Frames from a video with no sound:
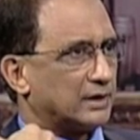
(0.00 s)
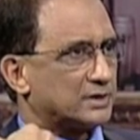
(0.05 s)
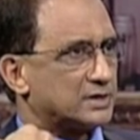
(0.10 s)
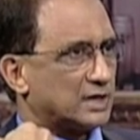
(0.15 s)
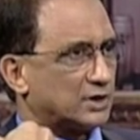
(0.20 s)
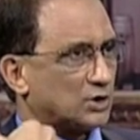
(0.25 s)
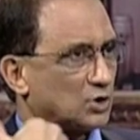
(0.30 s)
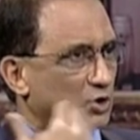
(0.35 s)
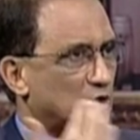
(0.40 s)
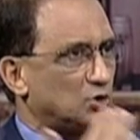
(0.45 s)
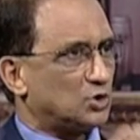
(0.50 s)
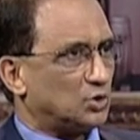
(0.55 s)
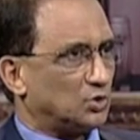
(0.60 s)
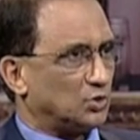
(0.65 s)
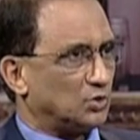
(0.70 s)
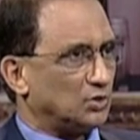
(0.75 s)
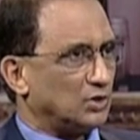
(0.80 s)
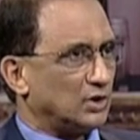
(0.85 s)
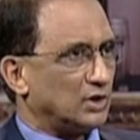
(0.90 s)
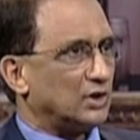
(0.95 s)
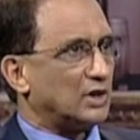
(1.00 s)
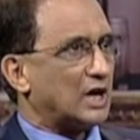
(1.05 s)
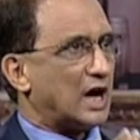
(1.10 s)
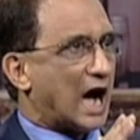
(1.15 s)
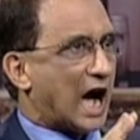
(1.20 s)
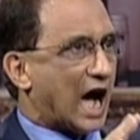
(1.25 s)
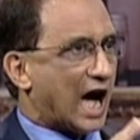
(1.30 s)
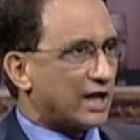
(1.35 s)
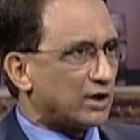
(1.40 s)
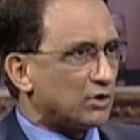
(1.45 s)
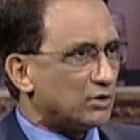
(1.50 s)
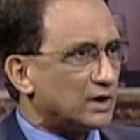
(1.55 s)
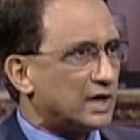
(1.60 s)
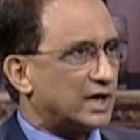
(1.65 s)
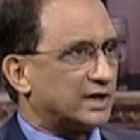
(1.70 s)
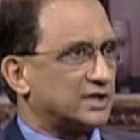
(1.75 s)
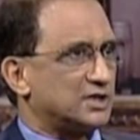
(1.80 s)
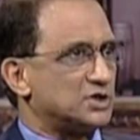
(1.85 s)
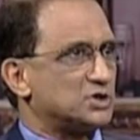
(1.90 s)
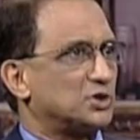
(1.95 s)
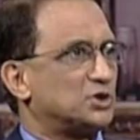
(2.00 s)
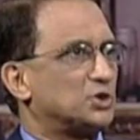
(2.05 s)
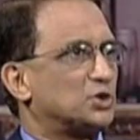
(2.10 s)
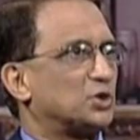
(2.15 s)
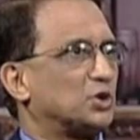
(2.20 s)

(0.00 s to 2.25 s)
সাধারণত আয়রন ঘাটতিজনিত